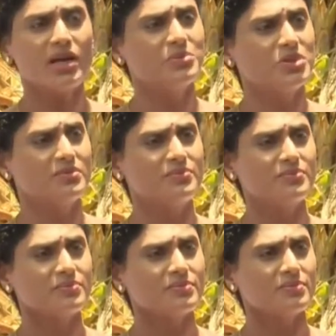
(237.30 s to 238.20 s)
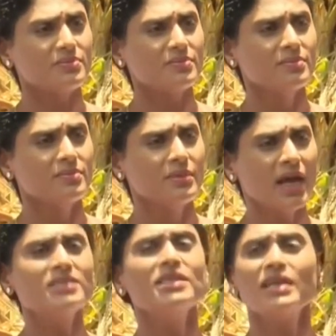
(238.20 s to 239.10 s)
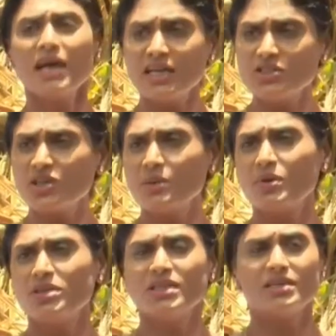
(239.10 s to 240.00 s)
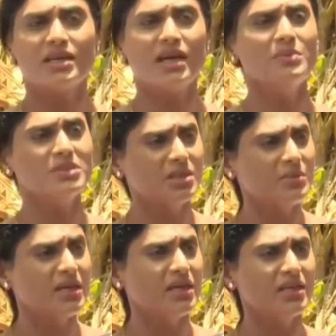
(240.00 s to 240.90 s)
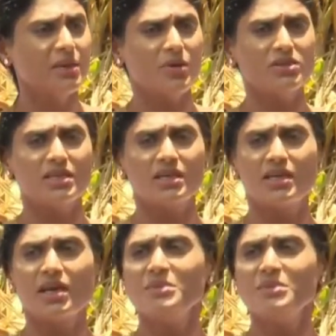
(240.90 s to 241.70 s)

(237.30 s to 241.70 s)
కరప్షన్ అసలు కాళేశ్వరం ప్రాజెక్ట్ అయినా మిషన్ భగీరథ ప్రాజెక్ట్ అయినా